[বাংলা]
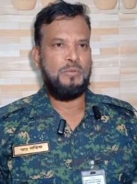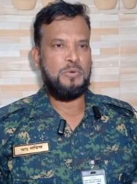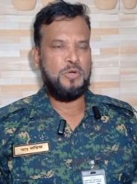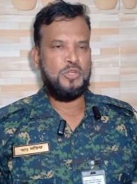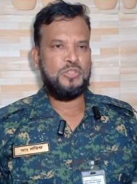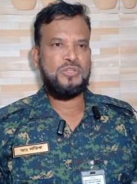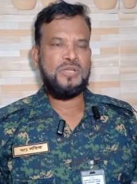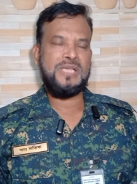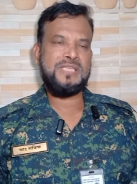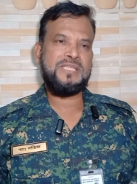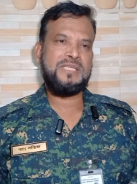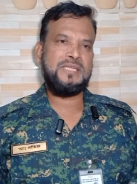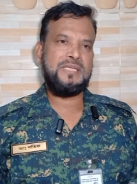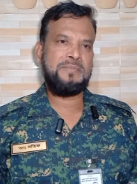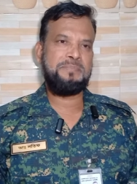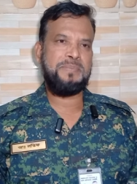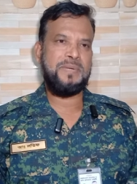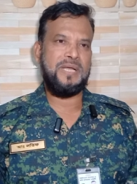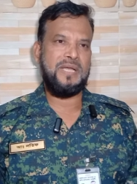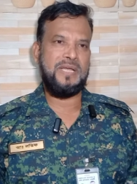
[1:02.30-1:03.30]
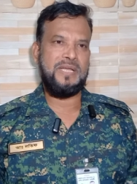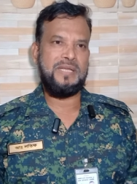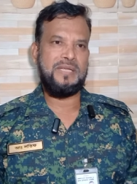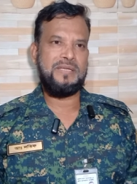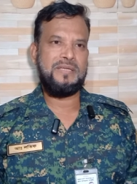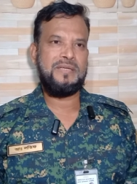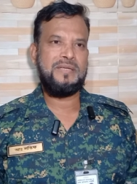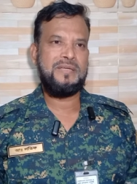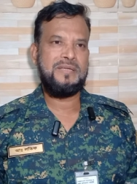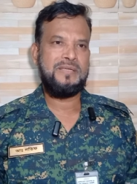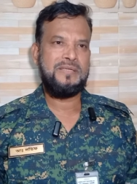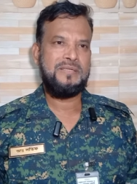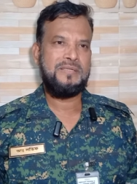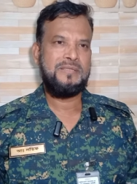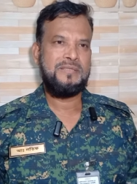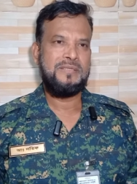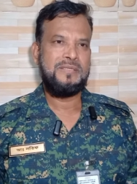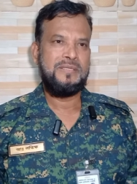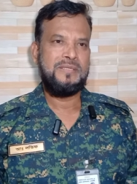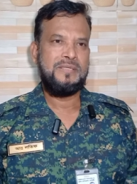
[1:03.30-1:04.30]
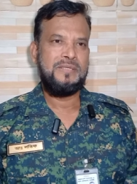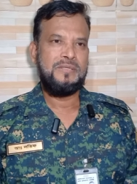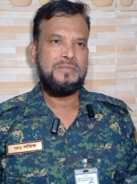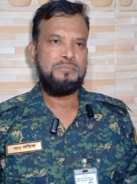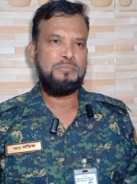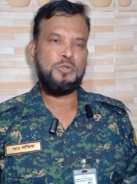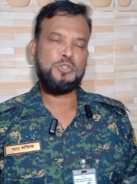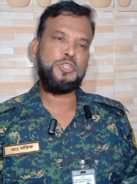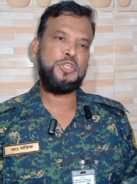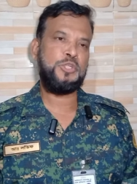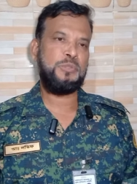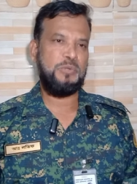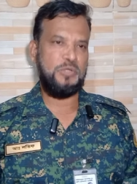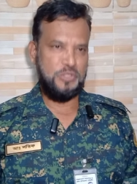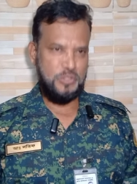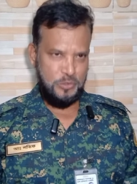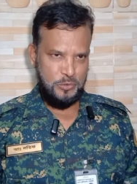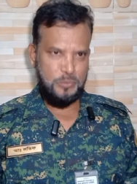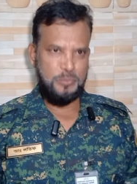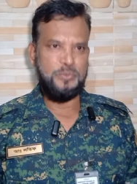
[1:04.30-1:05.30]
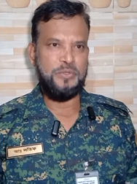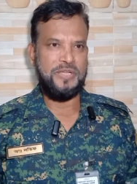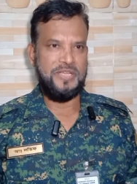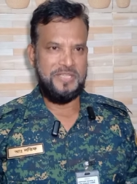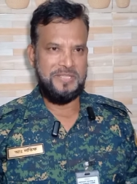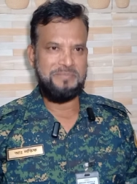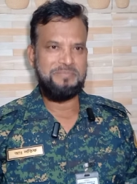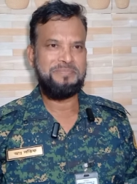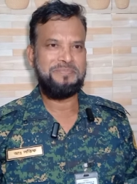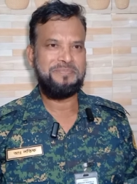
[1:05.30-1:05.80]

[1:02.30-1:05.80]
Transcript: অবগত আছি প্রায় পঁচিশ বছরের উপরে